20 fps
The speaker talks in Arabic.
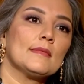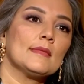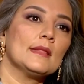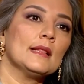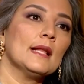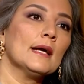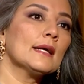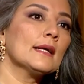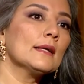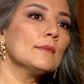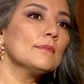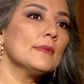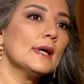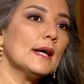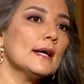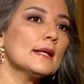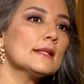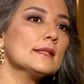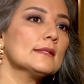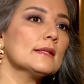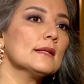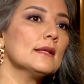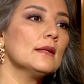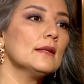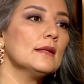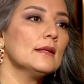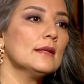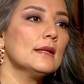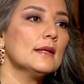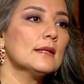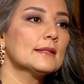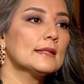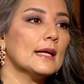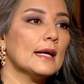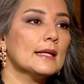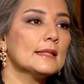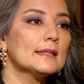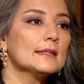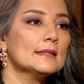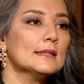لكن بعد
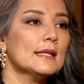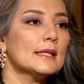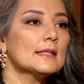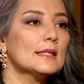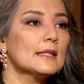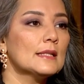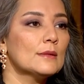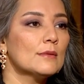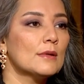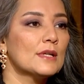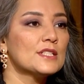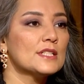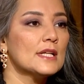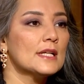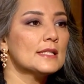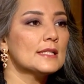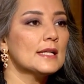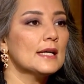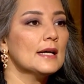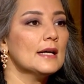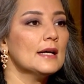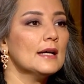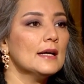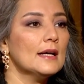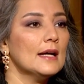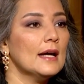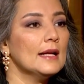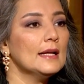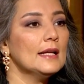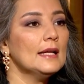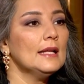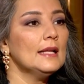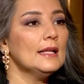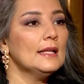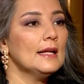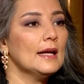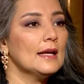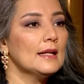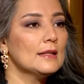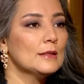التحديات اللي واجهتها هي
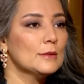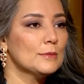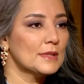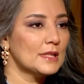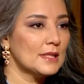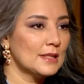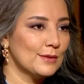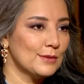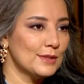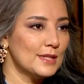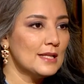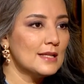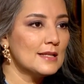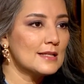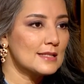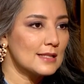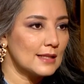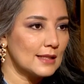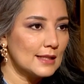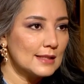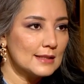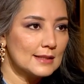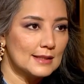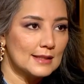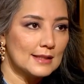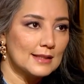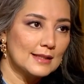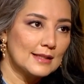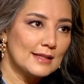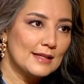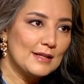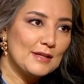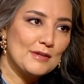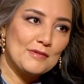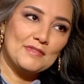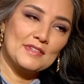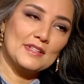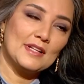اللي علمتني وهي اللي صقلتني في